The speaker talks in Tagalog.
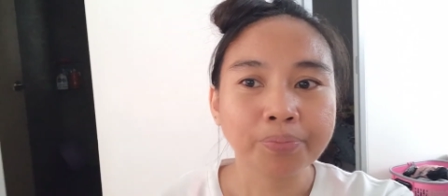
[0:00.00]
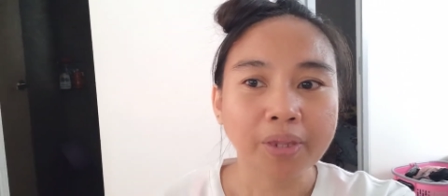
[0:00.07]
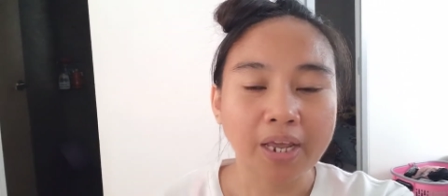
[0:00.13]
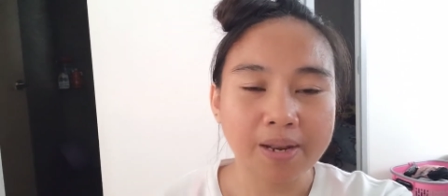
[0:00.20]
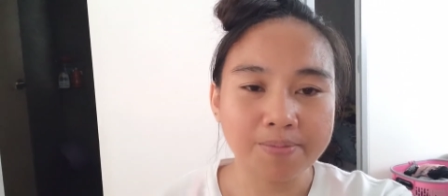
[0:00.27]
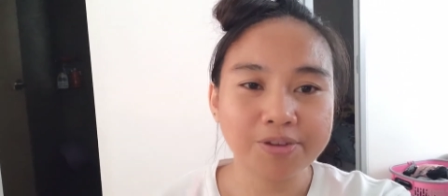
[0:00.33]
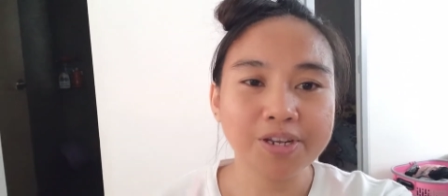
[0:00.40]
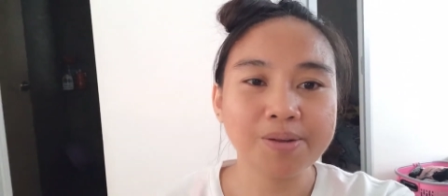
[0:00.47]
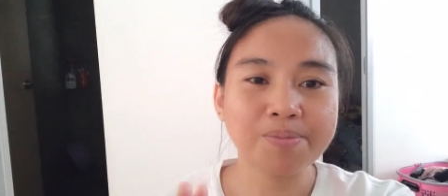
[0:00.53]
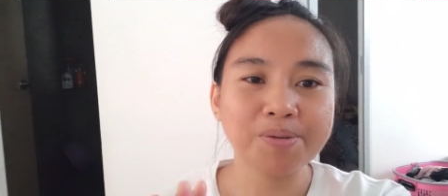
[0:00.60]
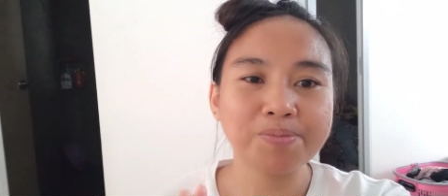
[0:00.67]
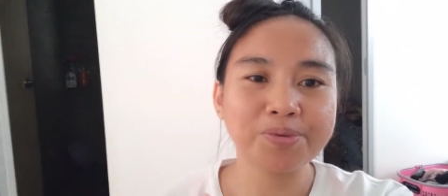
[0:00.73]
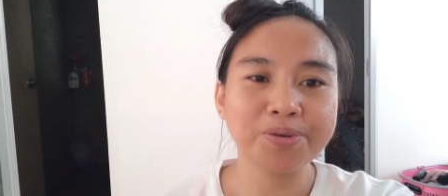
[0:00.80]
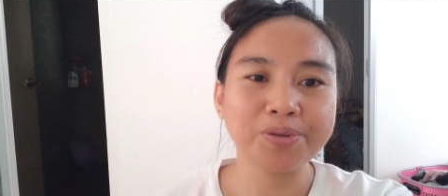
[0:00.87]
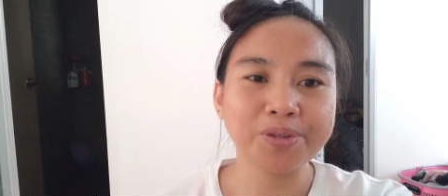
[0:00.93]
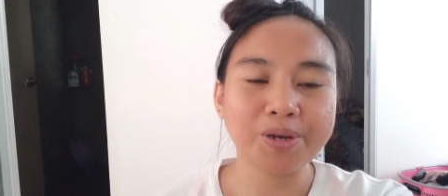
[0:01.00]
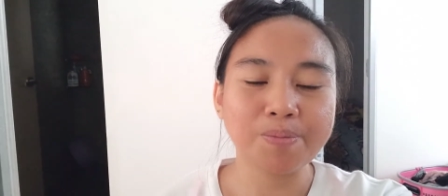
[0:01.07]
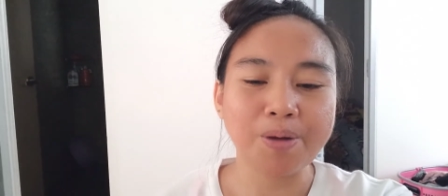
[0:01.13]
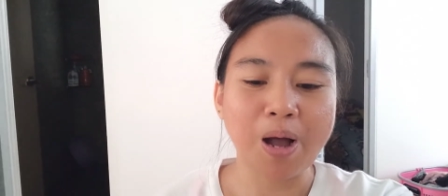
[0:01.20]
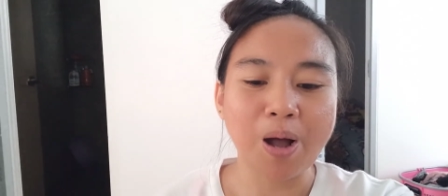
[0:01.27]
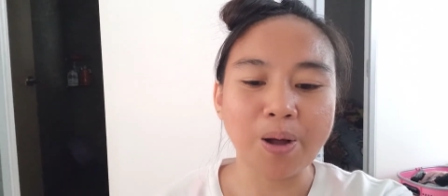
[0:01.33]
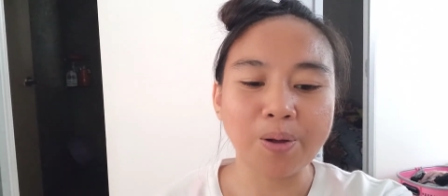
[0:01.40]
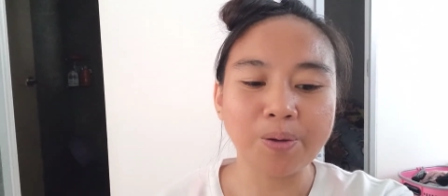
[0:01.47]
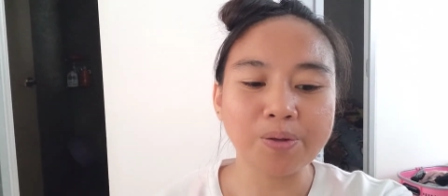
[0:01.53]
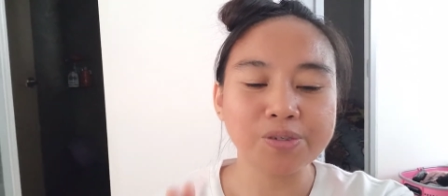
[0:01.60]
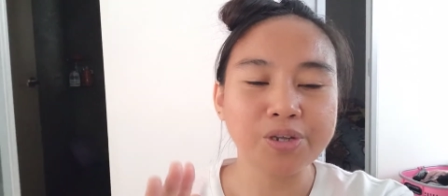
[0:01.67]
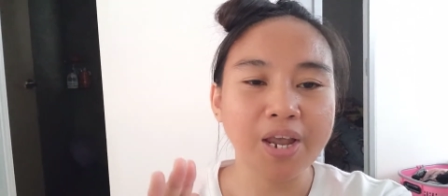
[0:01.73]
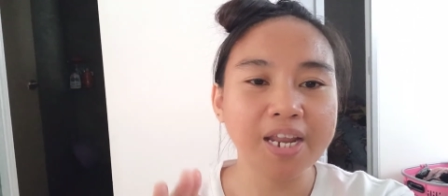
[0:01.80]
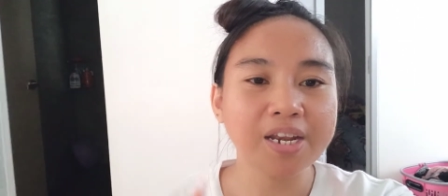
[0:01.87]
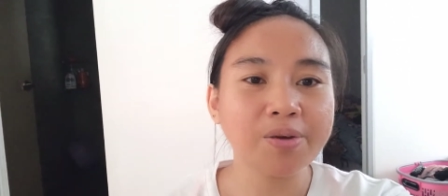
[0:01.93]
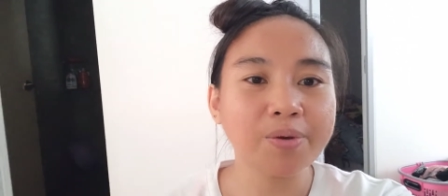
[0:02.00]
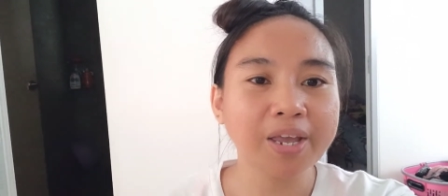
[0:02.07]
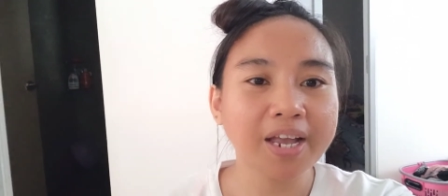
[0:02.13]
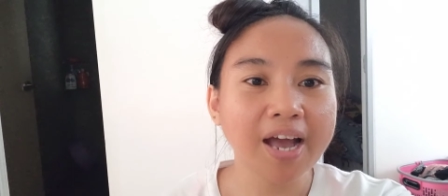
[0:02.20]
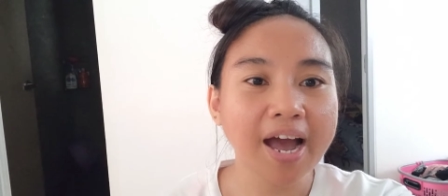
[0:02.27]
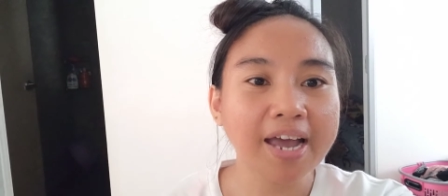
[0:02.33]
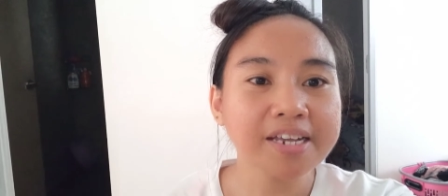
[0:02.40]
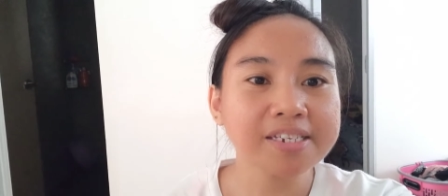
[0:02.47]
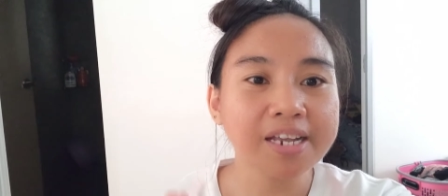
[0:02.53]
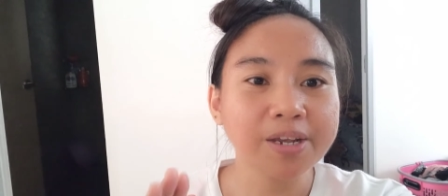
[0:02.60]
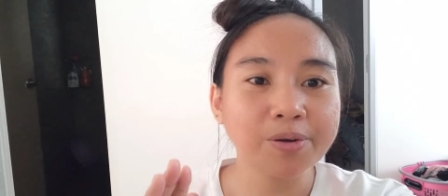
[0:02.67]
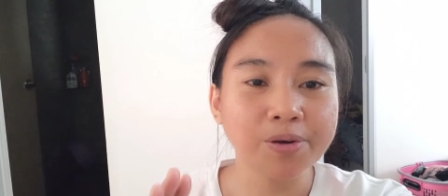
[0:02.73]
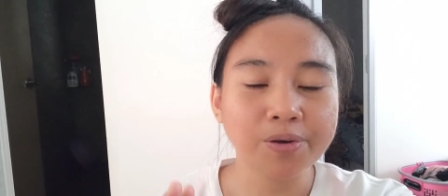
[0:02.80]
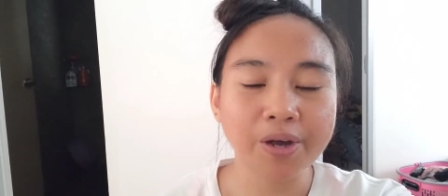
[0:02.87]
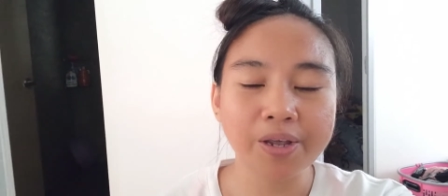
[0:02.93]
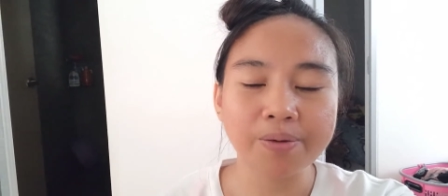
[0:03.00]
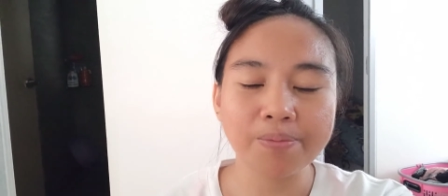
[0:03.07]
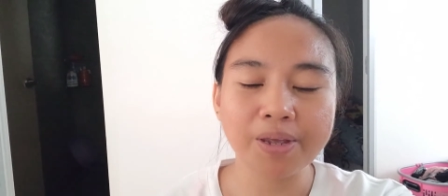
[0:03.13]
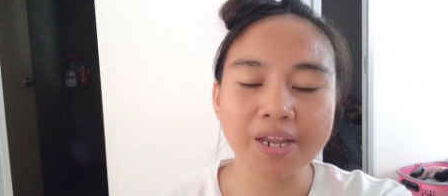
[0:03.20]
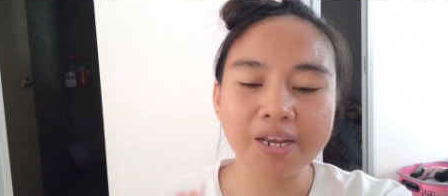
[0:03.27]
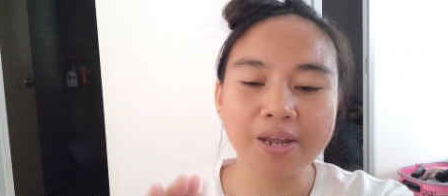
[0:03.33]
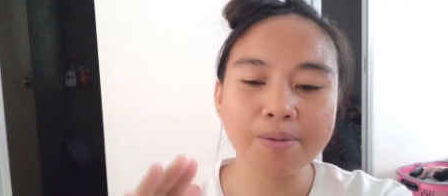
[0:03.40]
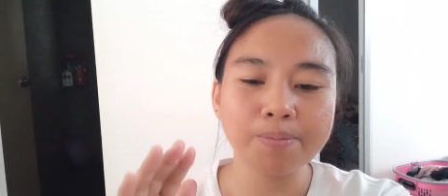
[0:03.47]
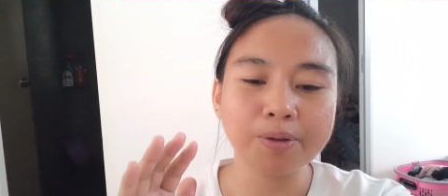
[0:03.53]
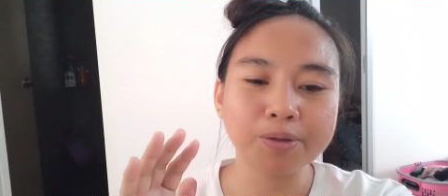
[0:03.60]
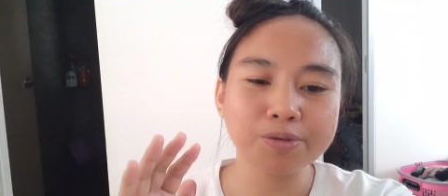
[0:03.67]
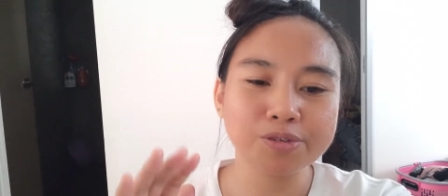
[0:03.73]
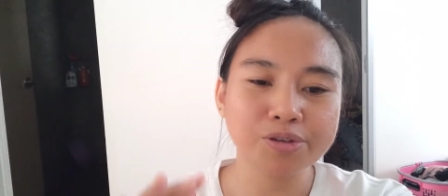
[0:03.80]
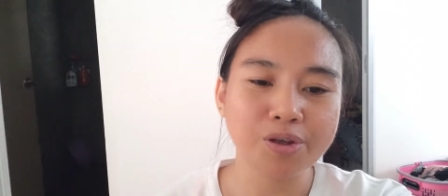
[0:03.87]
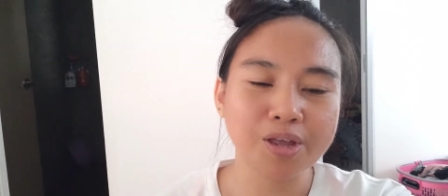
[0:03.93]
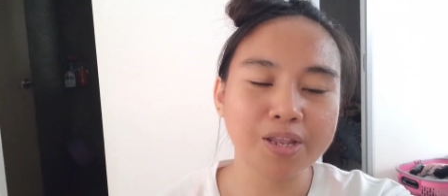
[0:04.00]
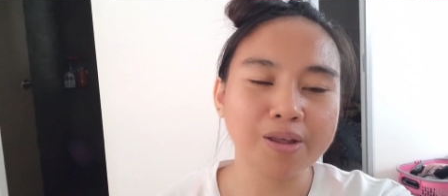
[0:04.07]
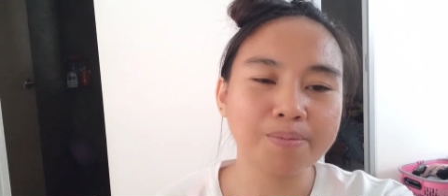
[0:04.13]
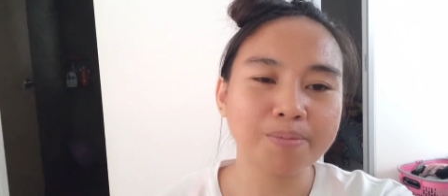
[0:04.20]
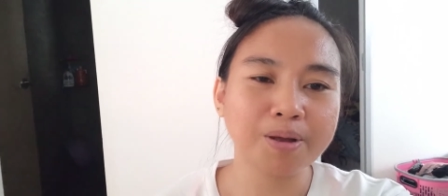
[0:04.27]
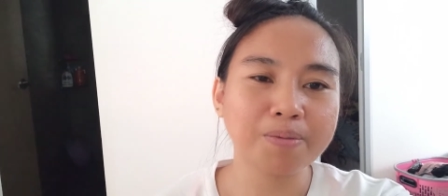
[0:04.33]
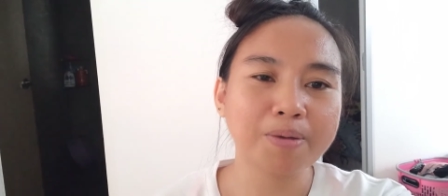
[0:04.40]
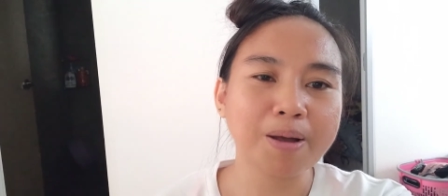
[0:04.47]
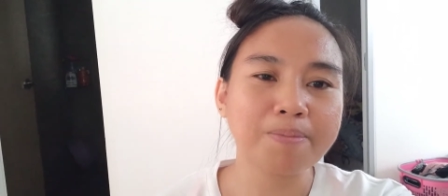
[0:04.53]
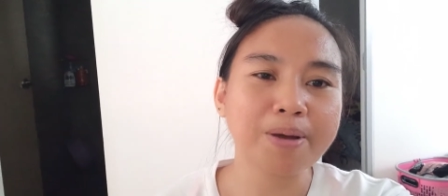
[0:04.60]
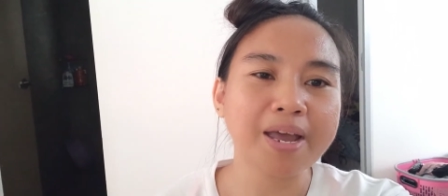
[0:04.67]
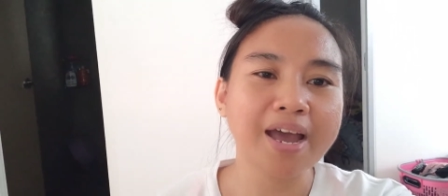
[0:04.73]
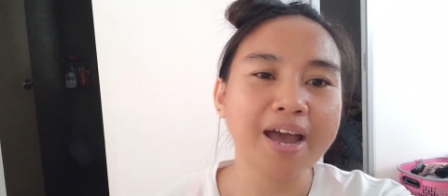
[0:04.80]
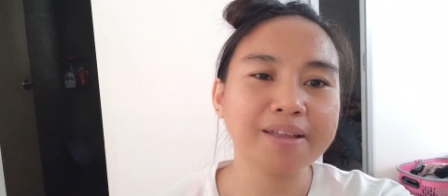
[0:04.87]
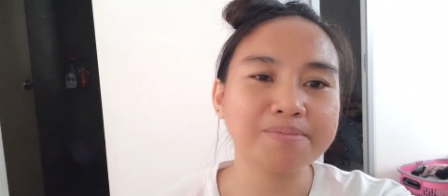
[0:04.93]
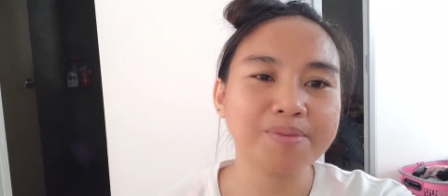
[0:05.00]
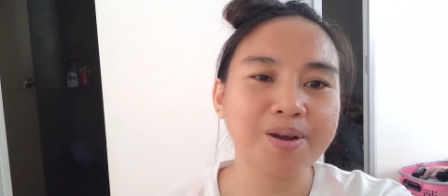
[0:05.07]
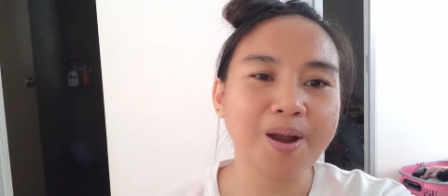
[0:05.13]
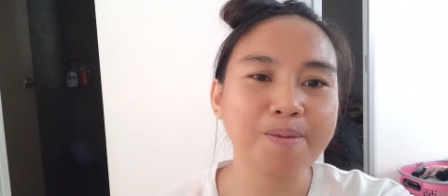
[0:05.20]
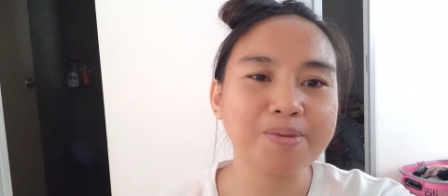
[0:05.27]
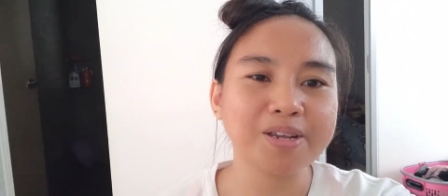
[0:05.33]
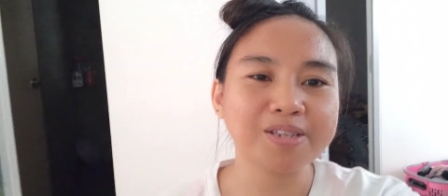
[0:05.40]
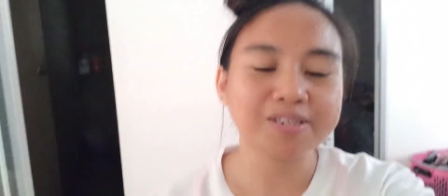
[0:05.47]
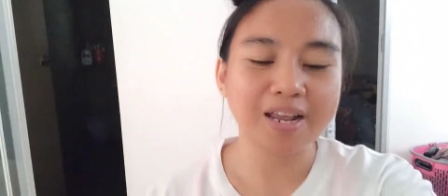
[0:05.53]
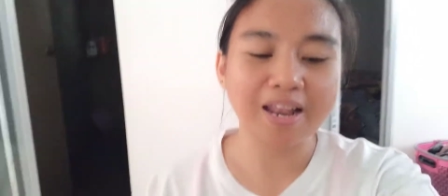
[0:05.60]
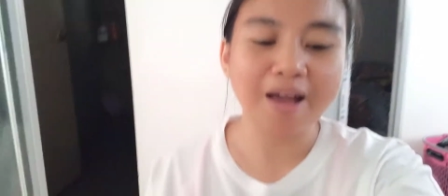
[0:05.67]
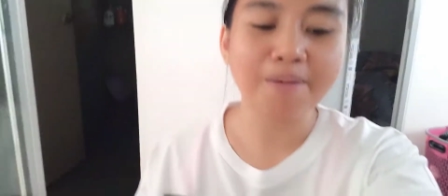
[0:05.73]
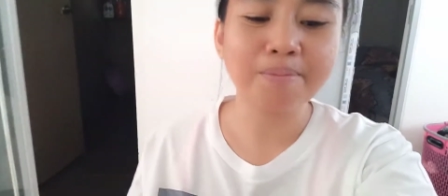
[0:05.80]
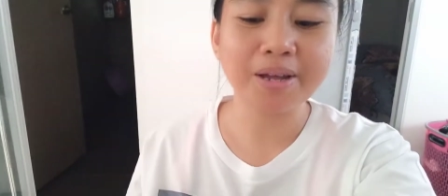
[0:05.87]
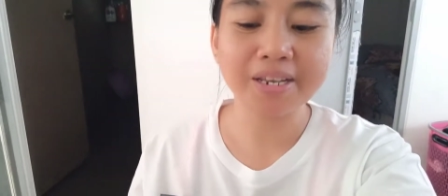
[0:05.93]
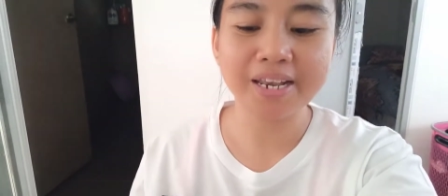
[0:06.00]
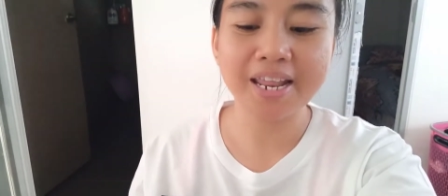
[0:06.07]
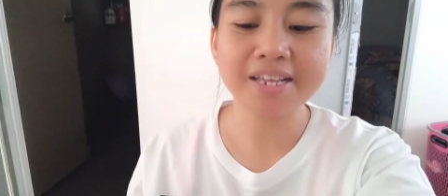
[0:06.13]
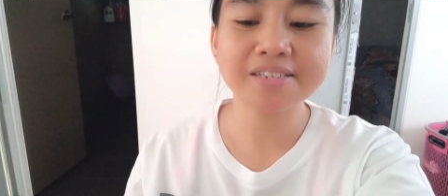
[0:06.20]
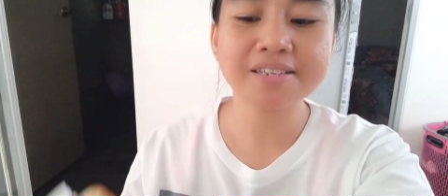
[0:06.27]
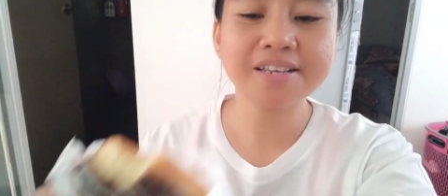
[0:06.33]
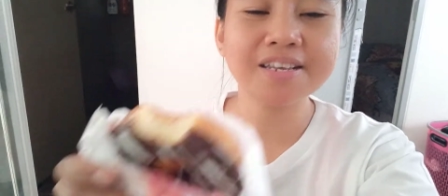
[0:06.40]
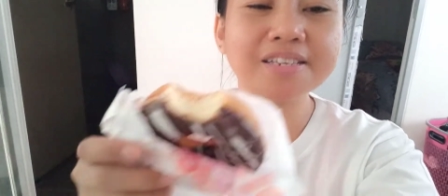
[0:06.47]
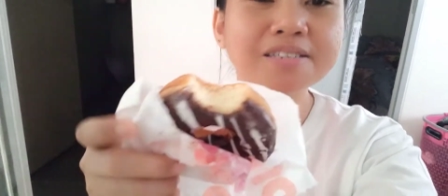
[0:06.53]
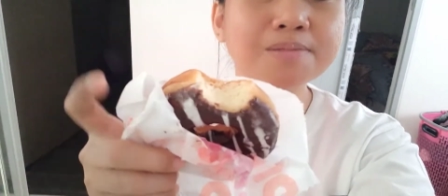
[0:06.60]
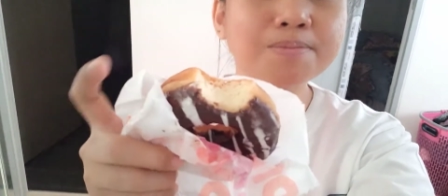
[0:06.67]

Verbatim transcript: alam niya naman po yung trabaho ko. So anyway guys, ayoko kayong mainip. Pag gusto ka nang magbabay at maraming salamat. Let's eat